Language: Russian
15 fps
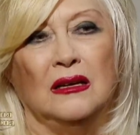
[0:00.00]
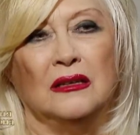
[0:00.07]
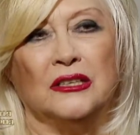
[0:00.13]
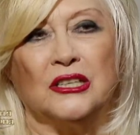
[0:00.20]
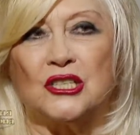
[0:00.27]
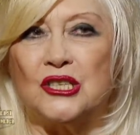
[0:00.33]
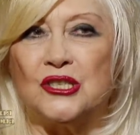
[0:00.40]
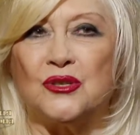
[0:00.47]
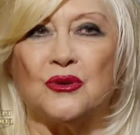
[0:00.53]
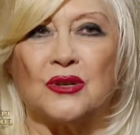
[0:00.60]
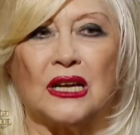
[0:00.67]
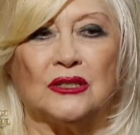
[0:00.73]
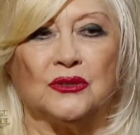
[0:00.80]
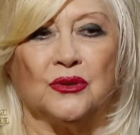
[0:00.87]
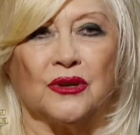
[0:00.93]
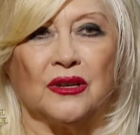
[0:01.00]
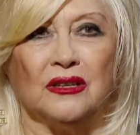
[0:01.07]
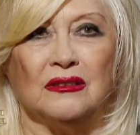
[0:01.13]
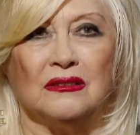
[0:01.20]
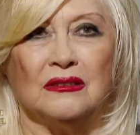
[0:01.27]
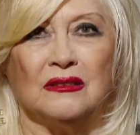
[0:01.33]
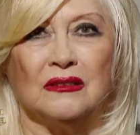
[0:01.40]
режиссер,
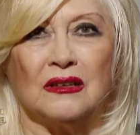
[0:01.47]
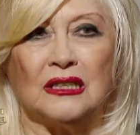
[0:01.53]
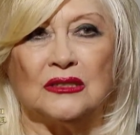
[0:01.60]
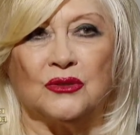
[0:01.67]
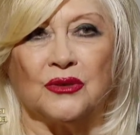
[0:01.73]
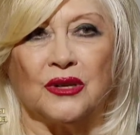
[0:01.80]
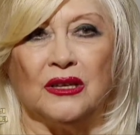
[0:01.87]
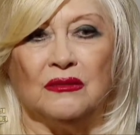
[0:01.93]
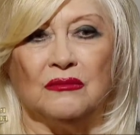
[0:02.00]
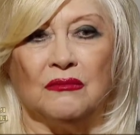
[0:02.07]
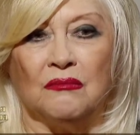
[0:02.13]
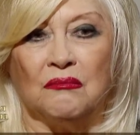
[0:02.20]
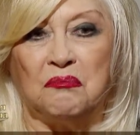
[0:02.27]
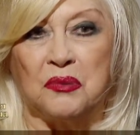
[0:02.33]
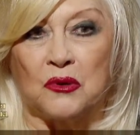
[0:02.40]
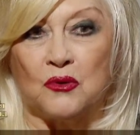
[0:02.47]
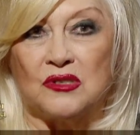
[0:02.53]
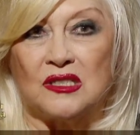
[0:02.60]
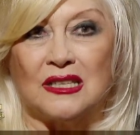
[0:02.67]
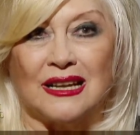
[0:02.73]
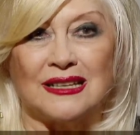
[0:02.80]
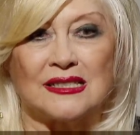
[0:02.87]
который, который
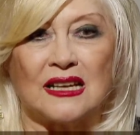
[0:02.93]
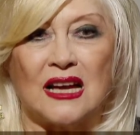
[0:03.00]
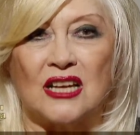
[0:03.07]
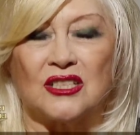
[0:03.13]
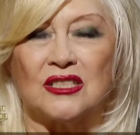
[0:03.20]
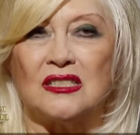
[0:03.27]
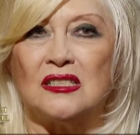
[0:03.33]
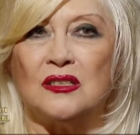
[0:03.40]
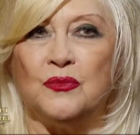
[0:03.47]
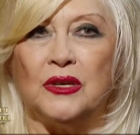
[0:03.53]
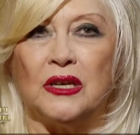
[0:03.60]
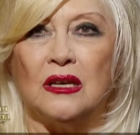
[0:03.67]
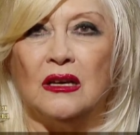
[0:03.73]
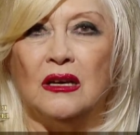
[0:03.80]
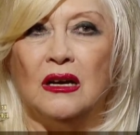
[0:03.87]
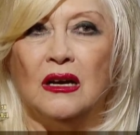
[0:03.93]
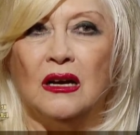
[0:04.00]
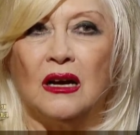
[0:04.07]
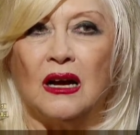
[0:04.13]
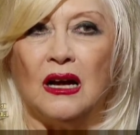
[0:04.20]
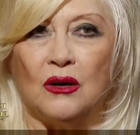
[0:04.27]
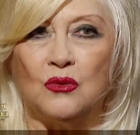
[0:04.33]
просто расскажет себе
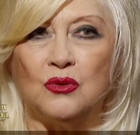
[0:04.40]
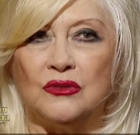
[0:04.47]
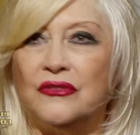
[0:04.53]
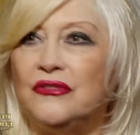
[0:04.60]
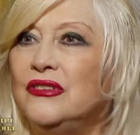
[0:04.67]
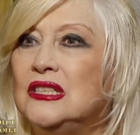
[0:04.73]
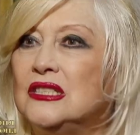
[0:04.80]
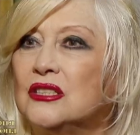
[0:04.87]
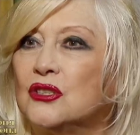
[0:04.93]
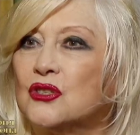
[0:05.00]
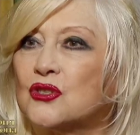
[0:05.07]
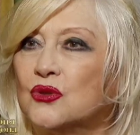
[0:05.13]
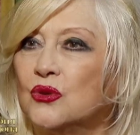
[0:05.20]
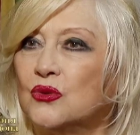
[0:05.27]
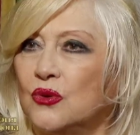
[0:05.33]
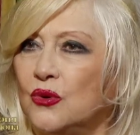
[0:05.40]
как он видит и что он